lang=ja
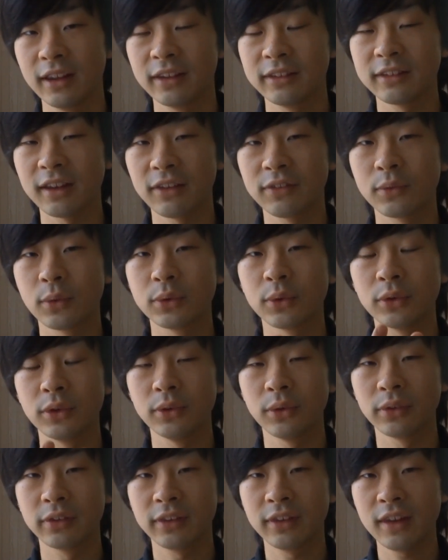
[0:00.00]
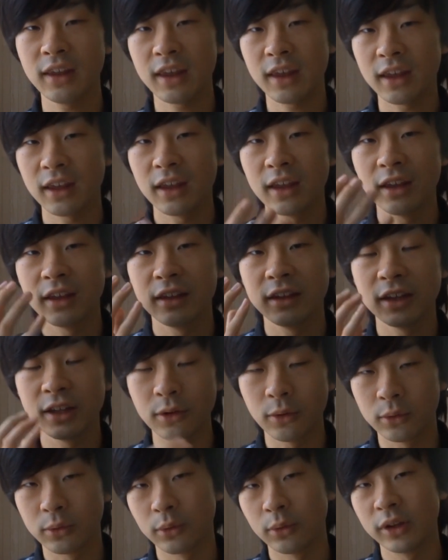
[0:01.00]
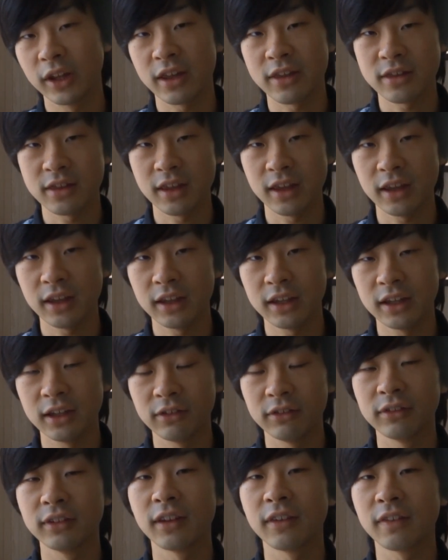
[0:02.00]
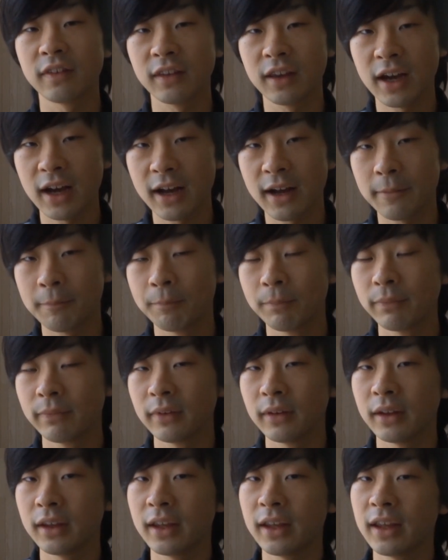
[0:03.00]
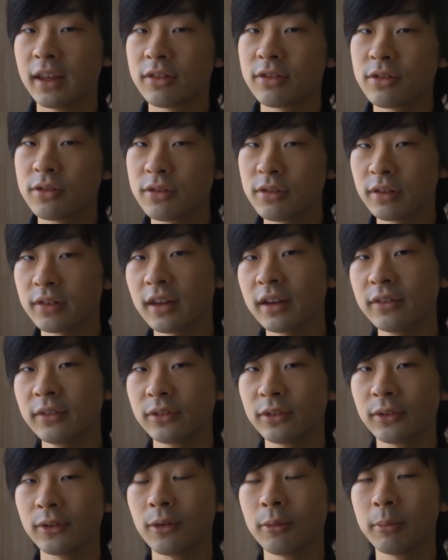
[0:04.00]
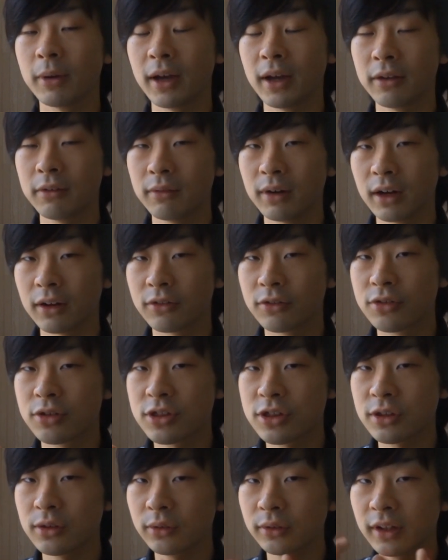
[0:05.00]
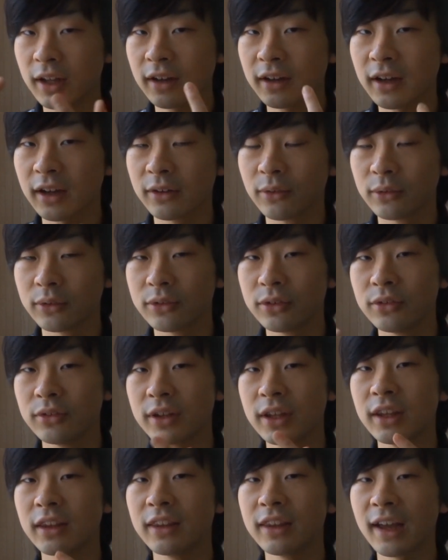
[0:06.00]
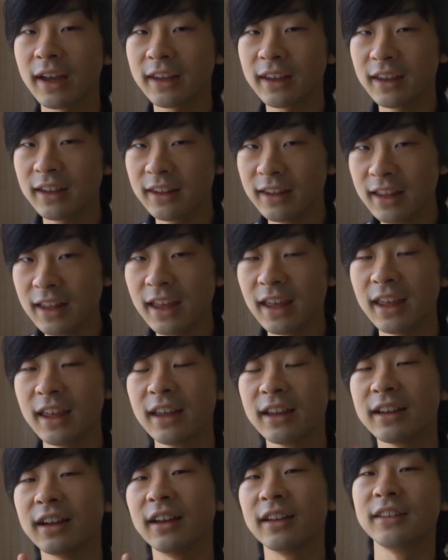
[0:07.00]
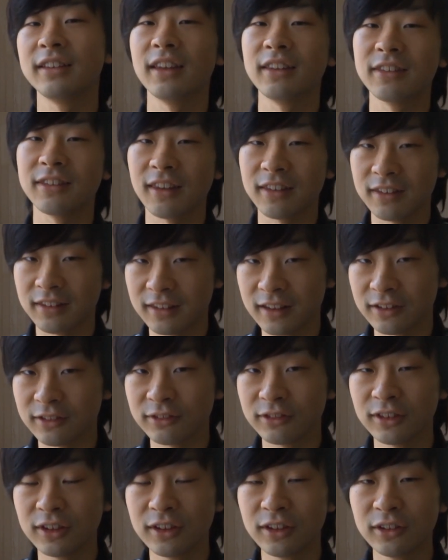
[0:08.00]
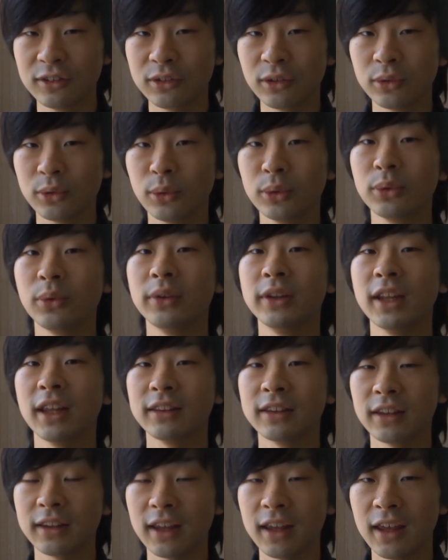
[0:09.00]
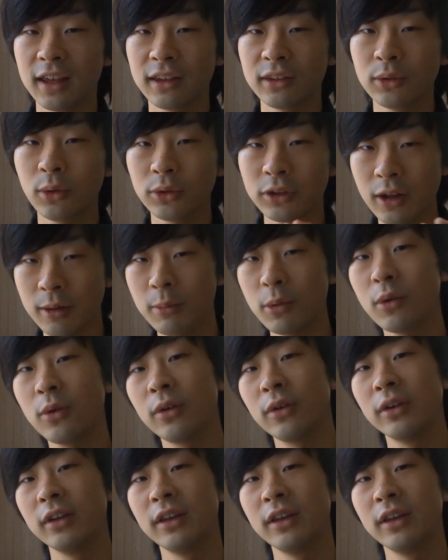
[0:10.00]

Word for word: 出すことによって威力を出しているんですが、えー、チュチュサウンドの場合は口の中の空気だけで完結させてるという音になっててとても